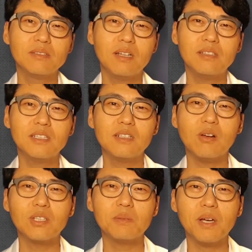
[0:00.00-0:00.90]
스트레칭을
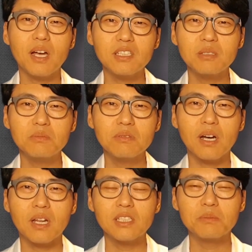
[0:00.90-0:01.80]
열심히 하시는 분과
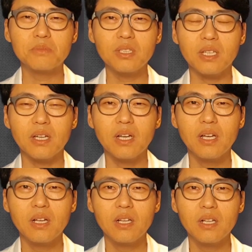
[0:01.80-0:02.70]
안 하시는 분이
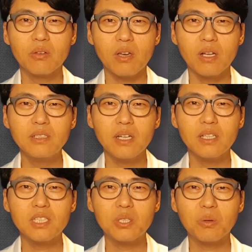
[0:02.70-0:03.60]

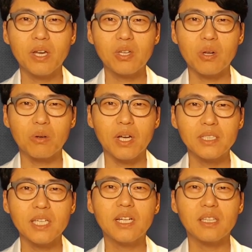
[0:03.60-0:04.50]
굉장히 치료의 결과에
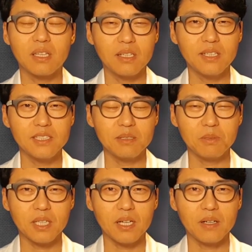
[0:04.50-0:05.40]
차이가 있다는
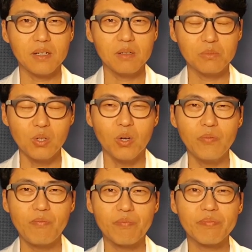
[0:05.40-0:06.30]
사실입니다.
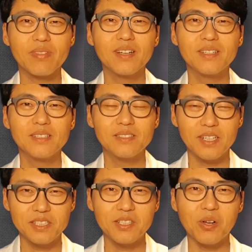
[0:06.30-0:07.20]
물론
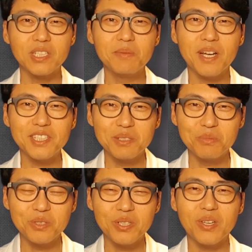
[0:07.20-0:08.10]
스트레칭을 열심히 하시는
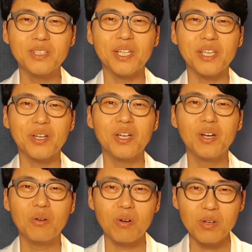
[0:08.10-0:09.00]
분들이 굉장히
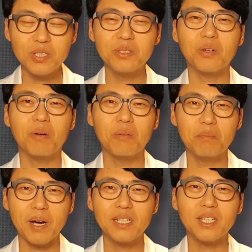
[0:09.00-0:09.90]
훨씬 더
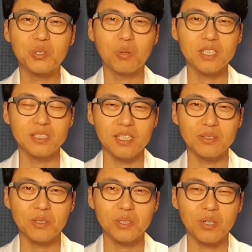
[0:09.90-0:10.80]
빠르게
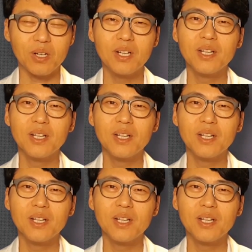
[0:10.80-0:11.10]
좋아진다는 거죠.